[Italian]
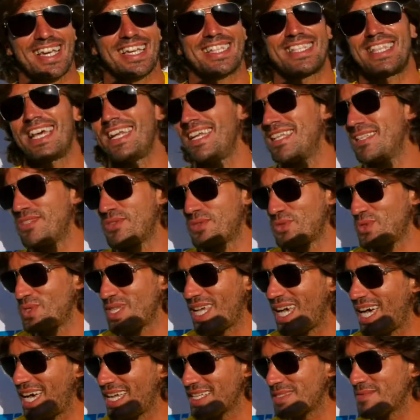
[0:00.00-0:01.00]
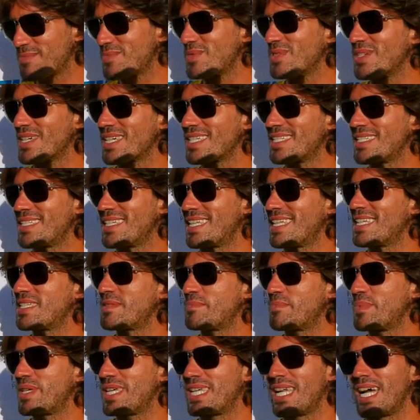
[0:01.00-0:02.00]
che dall'entusiasmo che si
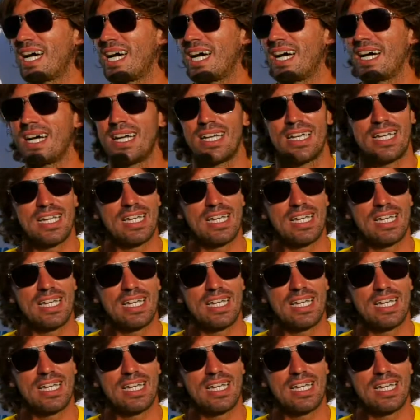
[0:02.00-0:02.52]
respira